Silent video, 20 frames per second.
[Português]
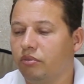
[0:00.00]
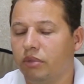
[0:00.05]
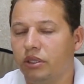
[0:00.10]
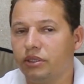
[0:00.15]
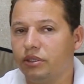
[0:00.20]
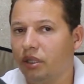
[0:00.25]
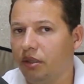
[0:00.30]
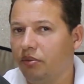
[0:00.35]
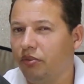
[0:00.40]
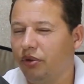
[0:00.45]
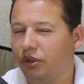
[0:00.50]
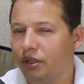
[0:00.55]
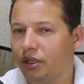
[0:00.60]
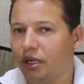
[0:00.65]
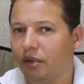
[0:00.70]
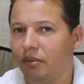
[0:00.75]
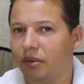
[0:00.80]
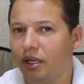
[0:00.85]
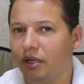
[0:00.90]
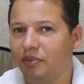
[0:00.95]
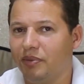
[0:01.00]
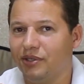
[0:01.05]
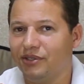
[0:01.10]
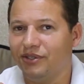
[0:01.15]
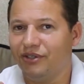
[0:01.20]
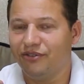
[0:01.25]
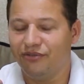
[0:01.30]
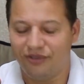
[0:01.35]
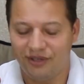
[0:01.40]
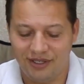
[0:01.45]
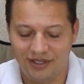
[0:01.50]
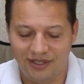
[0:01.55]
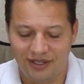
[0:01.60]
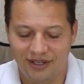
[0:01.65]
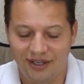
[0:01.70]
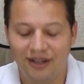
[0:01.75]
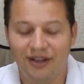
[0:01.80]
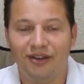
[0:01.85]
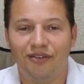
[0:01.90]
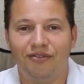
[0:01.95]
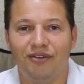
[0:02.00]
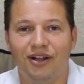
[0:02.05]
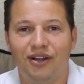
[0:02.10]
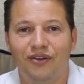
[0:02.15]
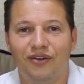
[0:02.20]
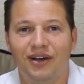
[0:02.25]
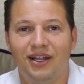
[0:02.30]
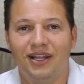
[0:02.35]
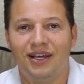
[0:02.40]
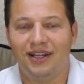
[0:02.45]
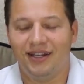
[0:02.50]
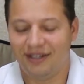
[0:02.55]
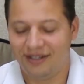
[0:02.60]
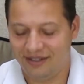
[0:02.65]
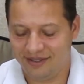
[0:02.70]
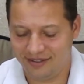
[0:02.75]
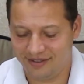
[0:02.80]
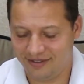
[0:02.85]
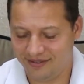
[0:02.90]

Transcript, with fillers: mas tem muito trabalho para a gente fazer. Valeu, galera!